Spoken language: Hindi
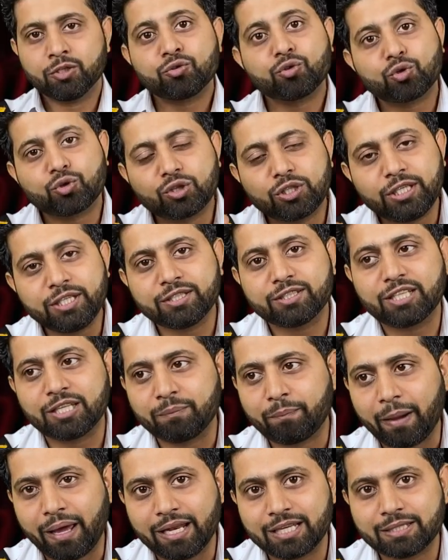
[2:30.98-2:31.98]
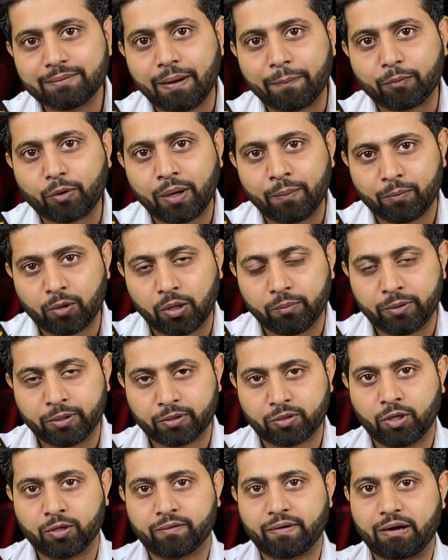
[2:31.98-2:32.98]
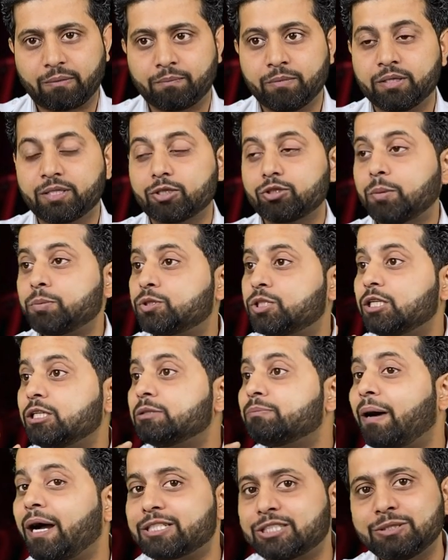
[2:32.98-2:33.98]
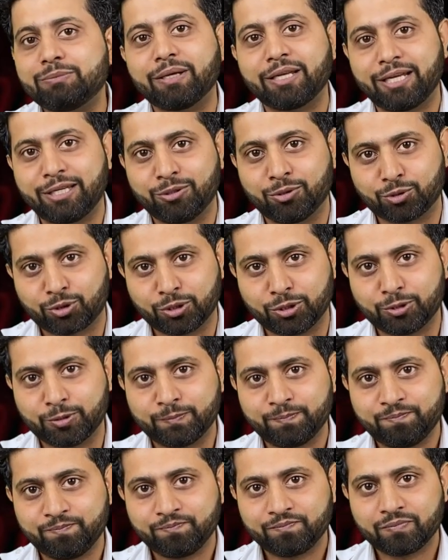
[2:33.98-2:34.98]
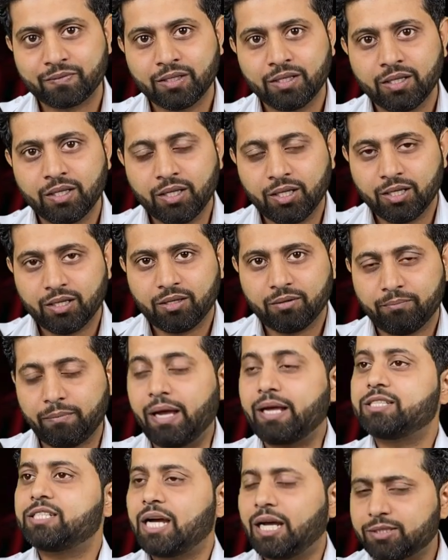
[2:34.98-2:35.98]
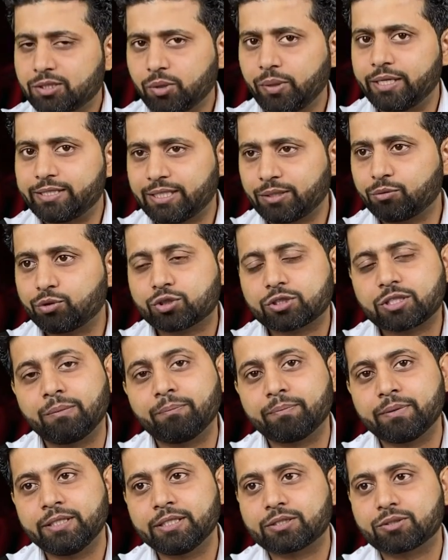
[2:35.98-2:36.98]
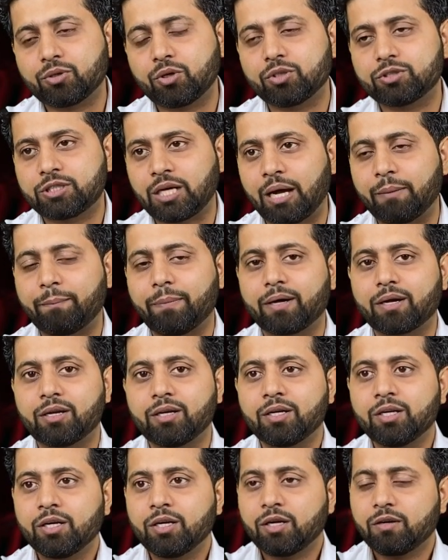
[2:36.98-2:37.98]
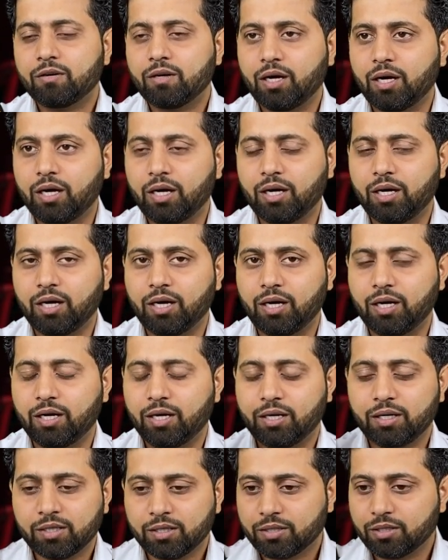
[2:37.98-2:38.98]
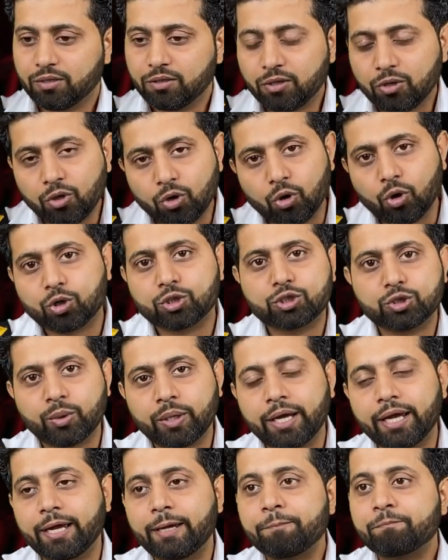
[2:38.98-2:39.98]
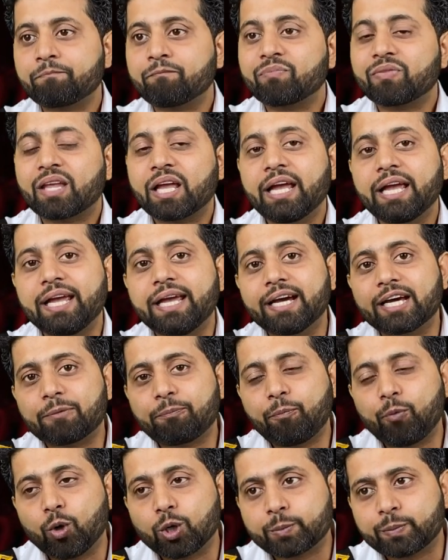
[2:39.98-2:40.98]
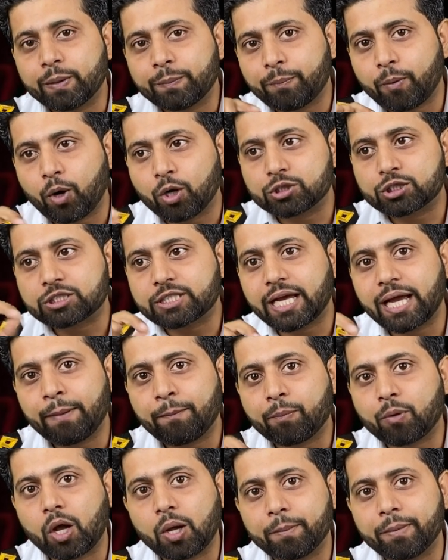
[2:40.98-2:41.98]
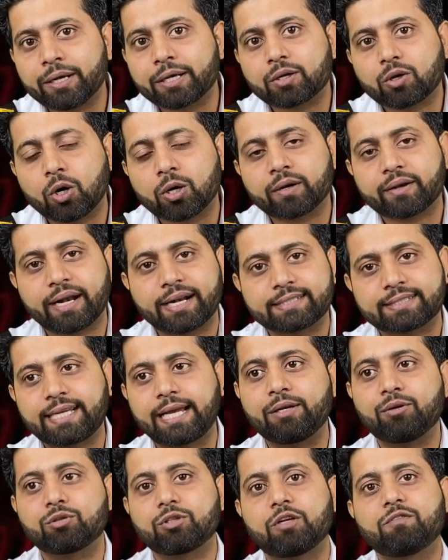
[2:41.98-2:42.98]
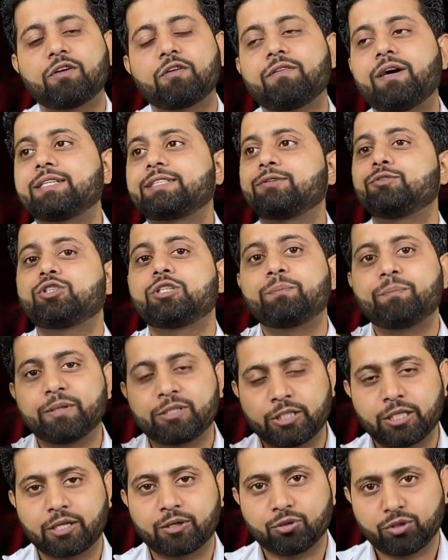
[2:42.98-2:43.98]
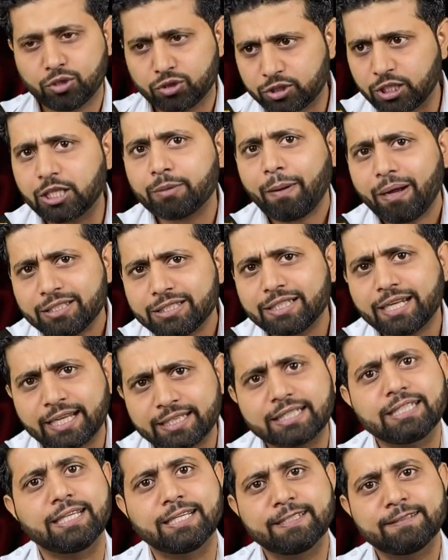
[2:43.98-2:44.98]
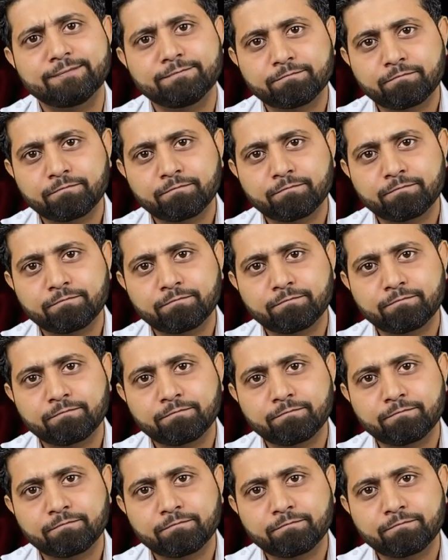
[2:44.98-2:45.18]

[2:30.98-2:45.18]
तो तीन दिन पहले जब आपको एम्प्लॉयमेंट कॉन्ट्रैक्ट मिलता है तो आप जल्दबाजी में नहीं होते हो मैं जानता हूँ ऐसे कुछ कंपनीज़ को जहाँ पर आ, लोग जो हैं एयरपोर्ट पे पहुंच के एम्प्लॉयमेंट कॉन्ट्रैक्ट साइन होता है फिर वहाँ से वो शिप पे चल रहे होते तो जल्दबाजी रहती है